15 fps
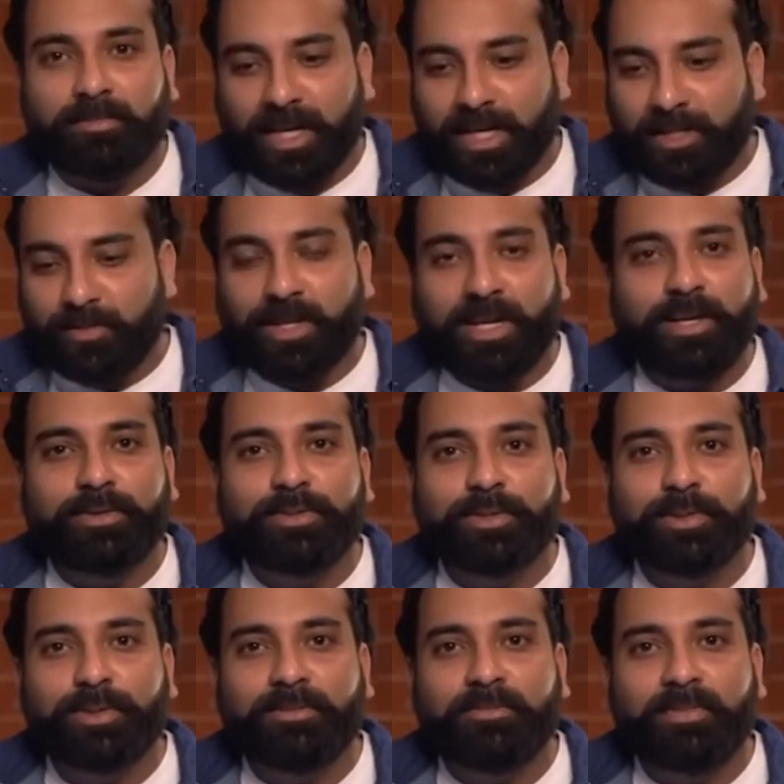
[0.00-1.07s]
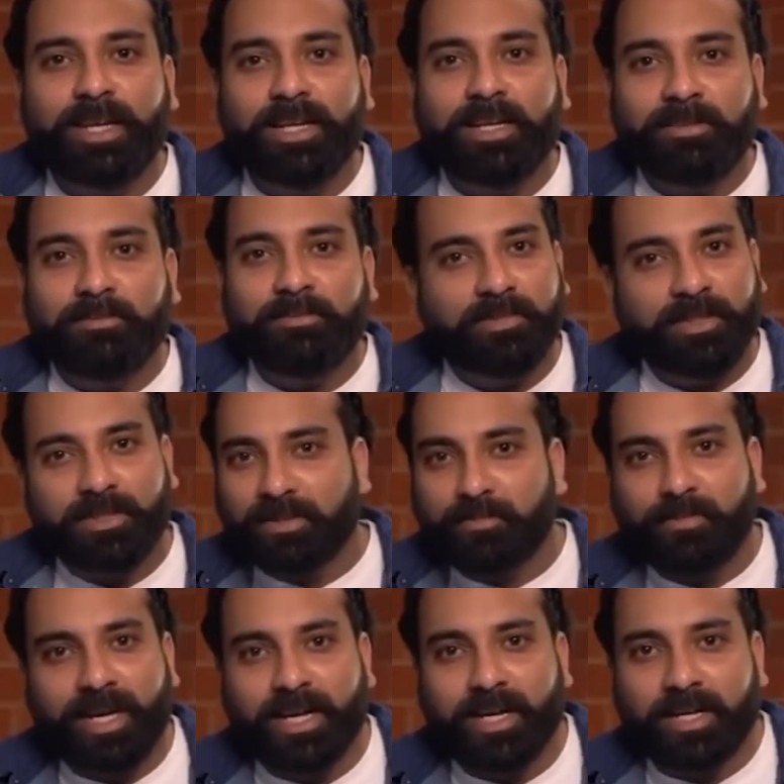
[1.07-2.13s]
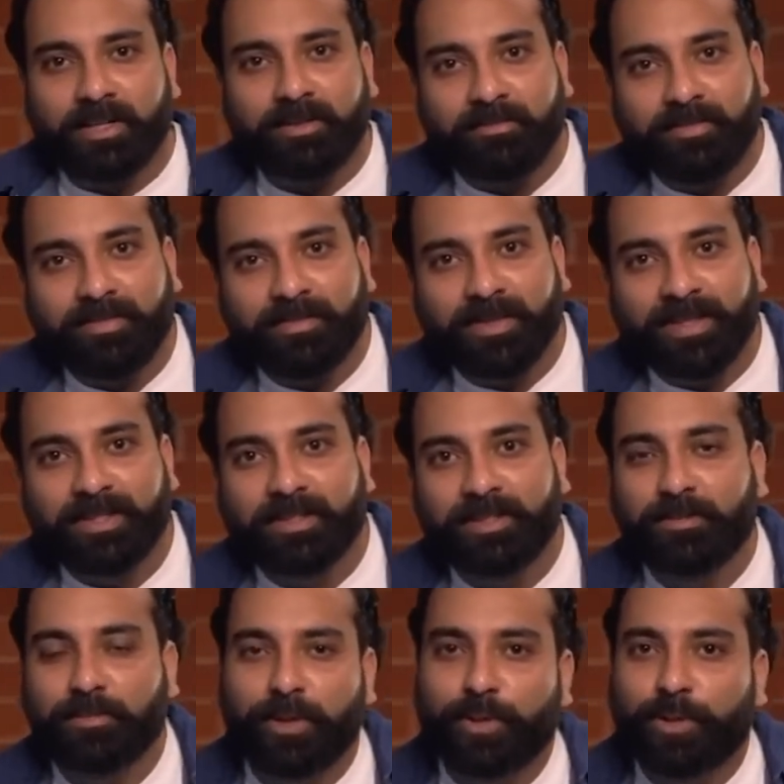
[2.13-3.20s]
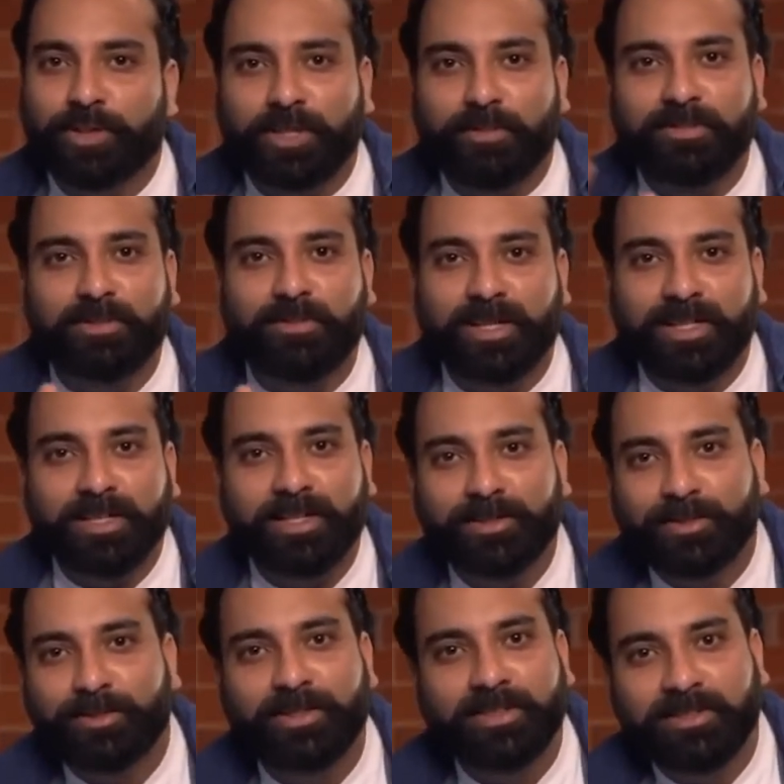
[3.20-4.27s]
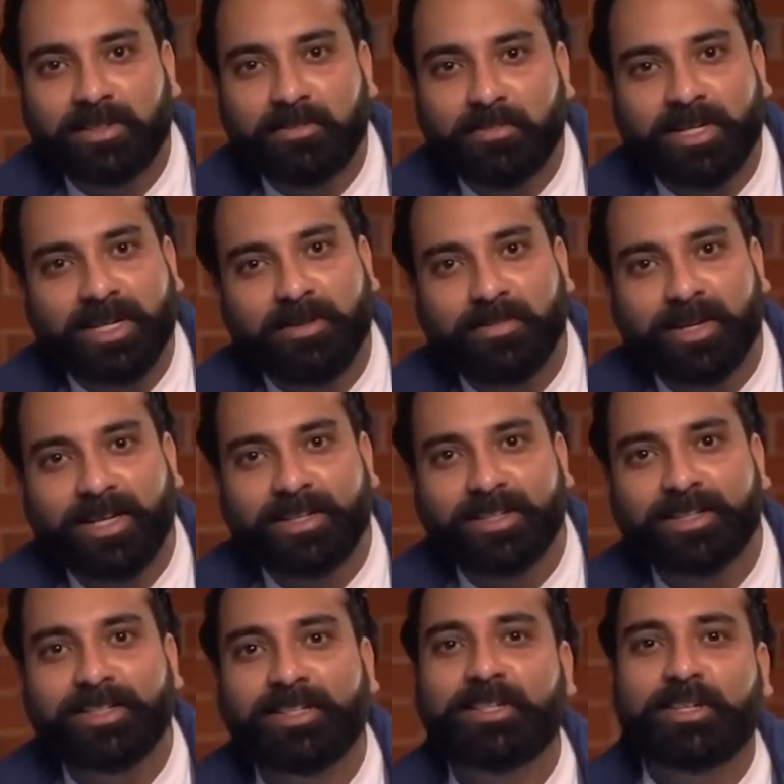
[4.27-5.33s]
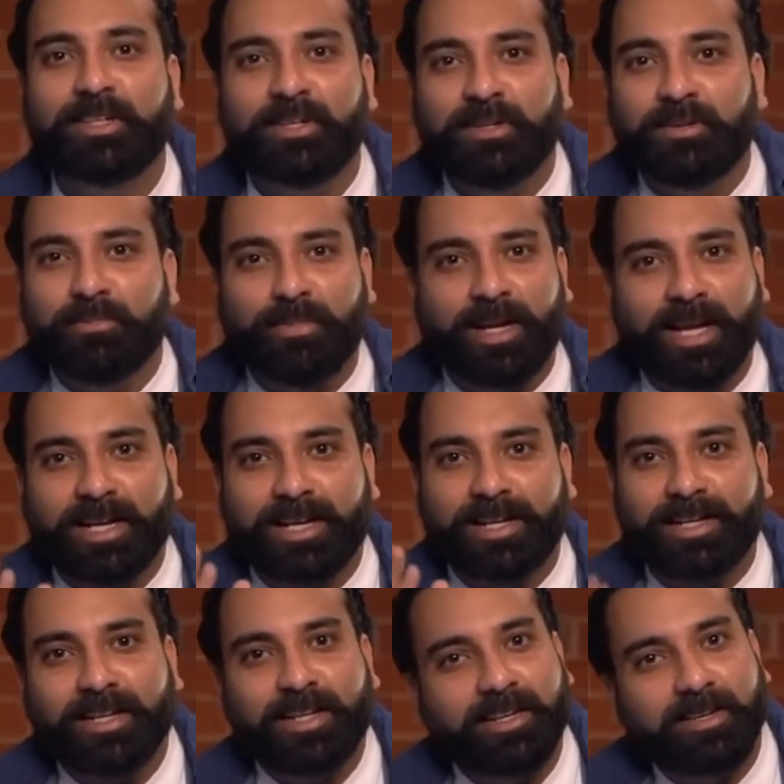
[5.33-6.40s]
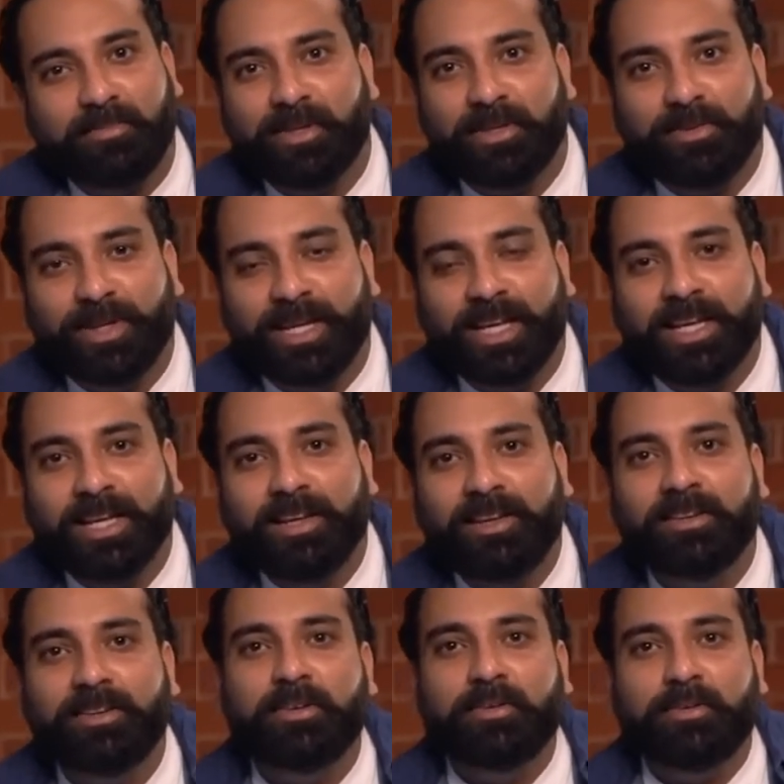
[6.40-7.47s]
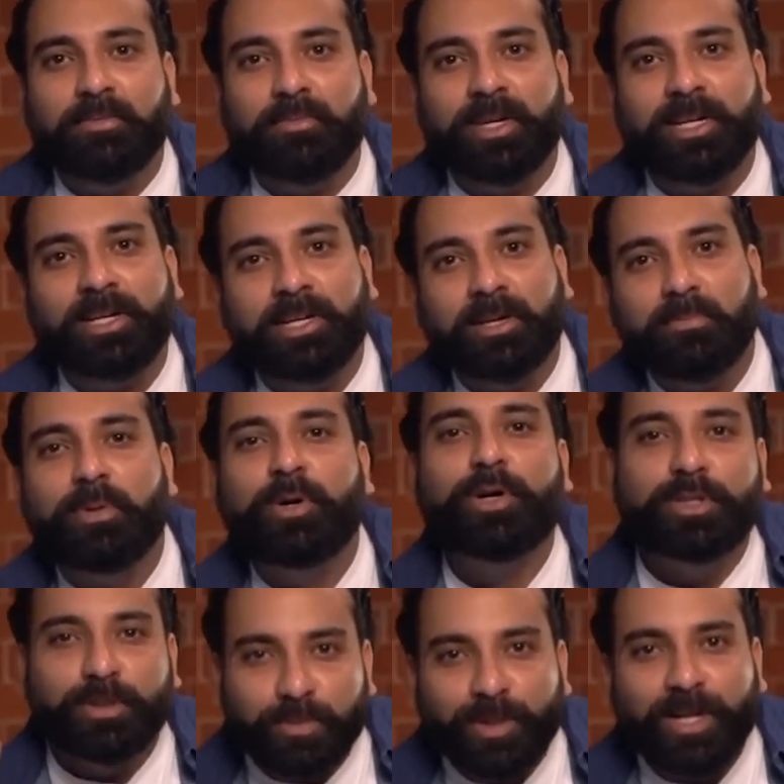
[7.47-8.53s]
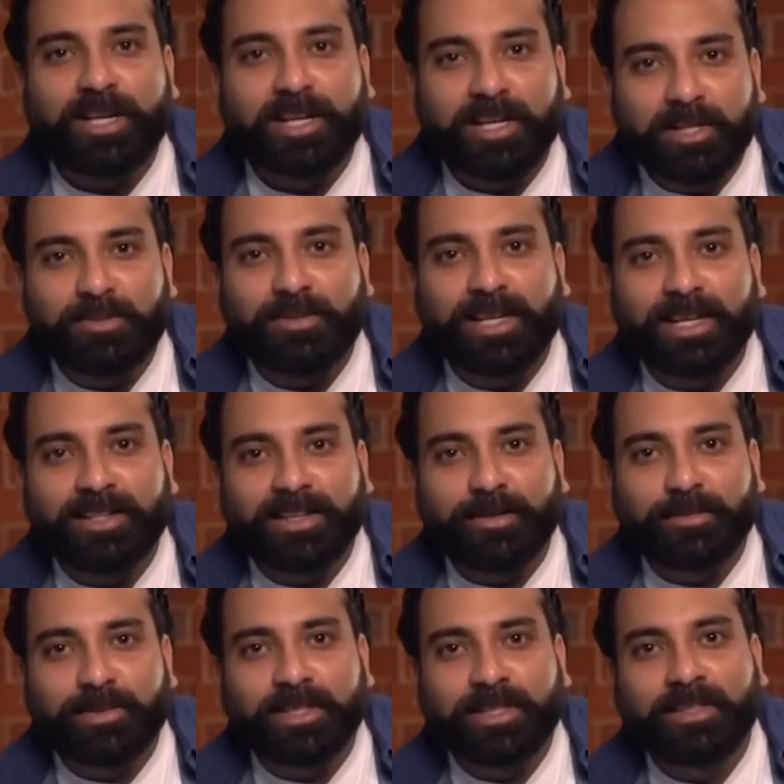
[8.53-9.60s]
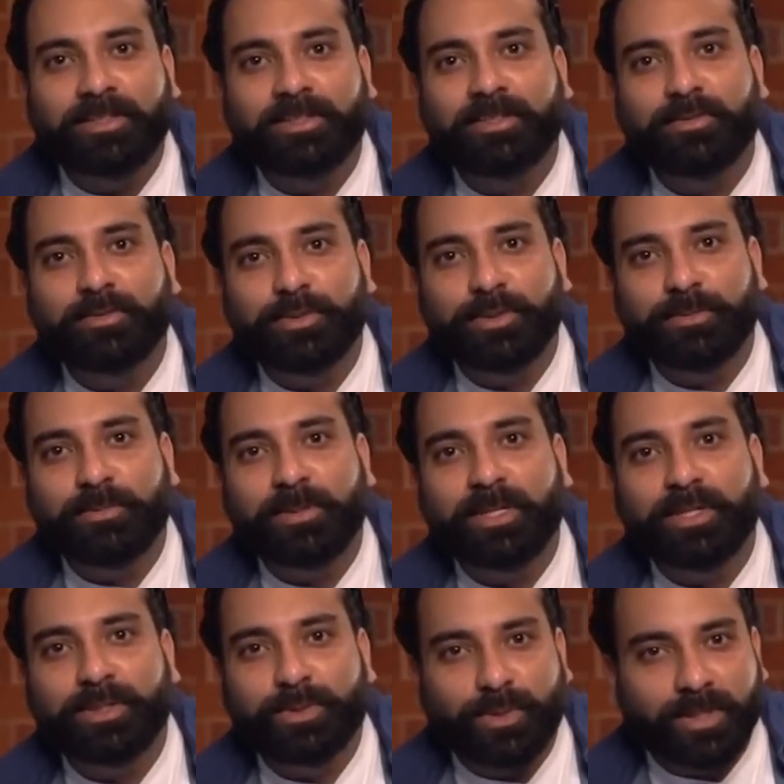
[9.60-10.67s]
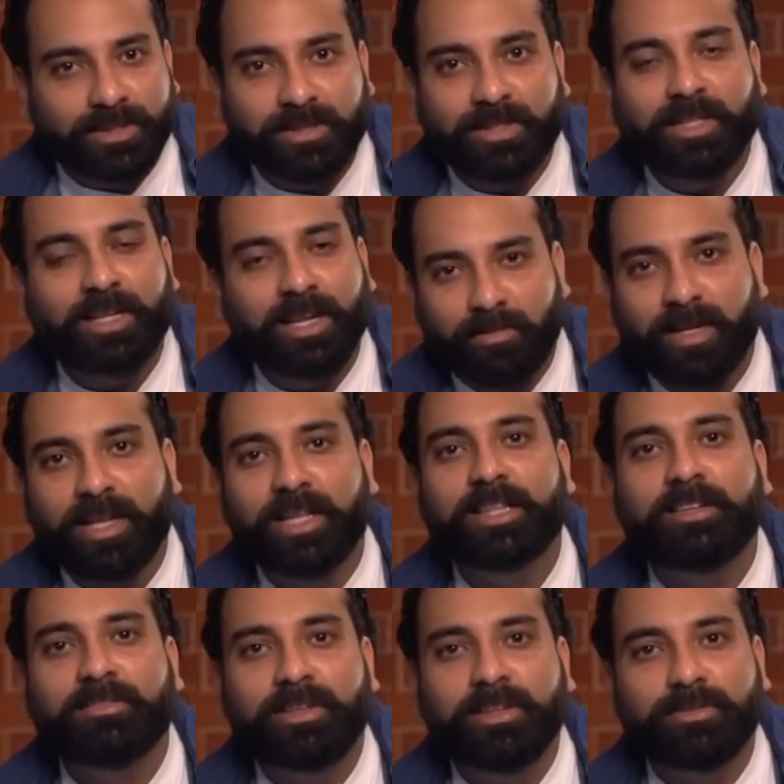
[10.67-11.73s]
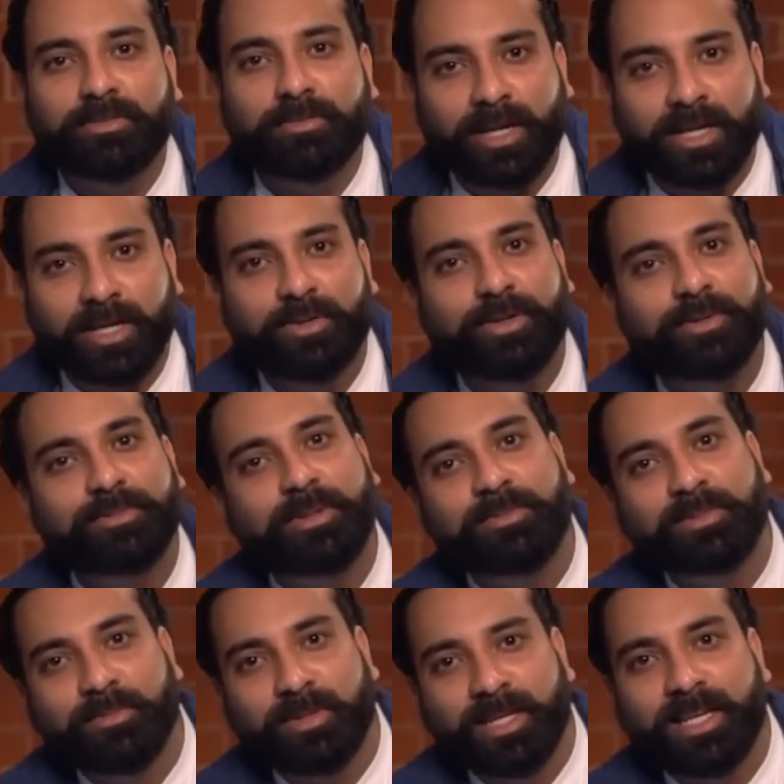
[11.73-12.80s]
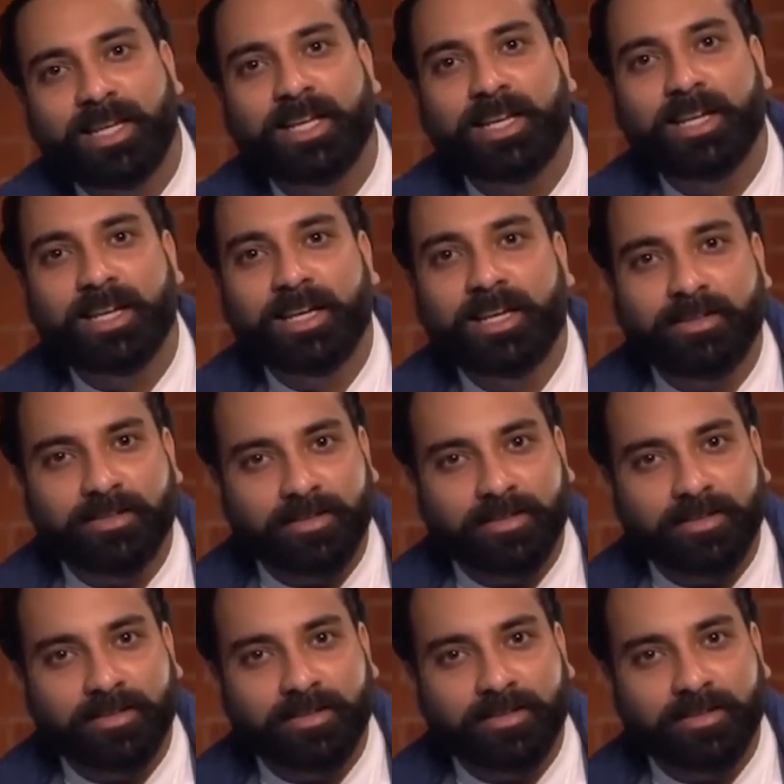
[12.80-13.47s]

बैच मिलना है उससे दो दिन पहले बाइक आई बिल्कुल चमचमाती डेढ़ सौ सीसी की बढ़िया बाइक ब्लैक कलर की हमने वो लेके मेरठ के बहुत ही पुराने रिचुअल के हिसाब से उस पर स्वस्तिक ना बनाते हुए उस बाइक को हम सबसे पहले लेके गए